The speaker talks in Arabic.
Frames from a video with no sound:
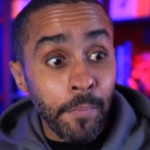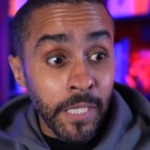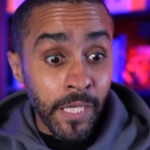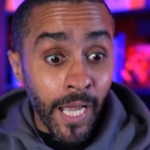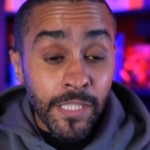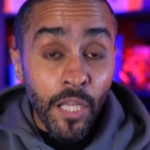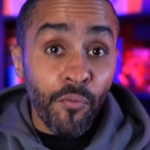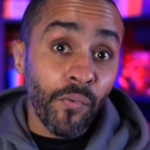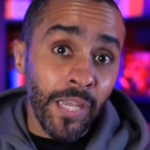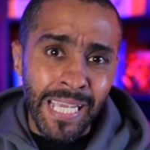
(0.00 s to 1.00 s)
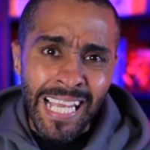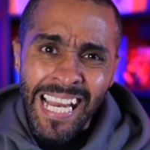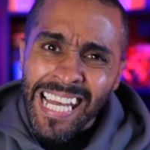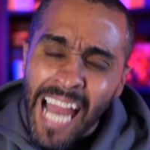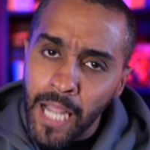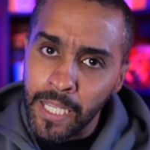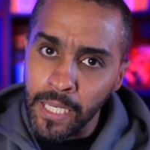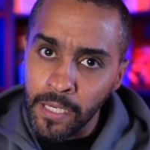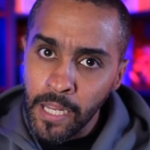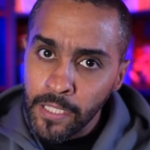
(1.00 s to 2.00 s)
ينغدر فيه
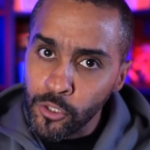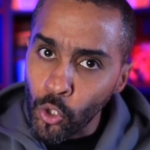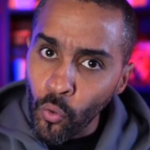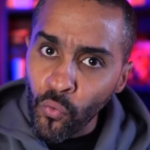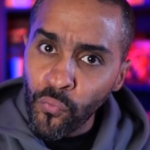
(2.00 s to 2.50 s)
لكن تكون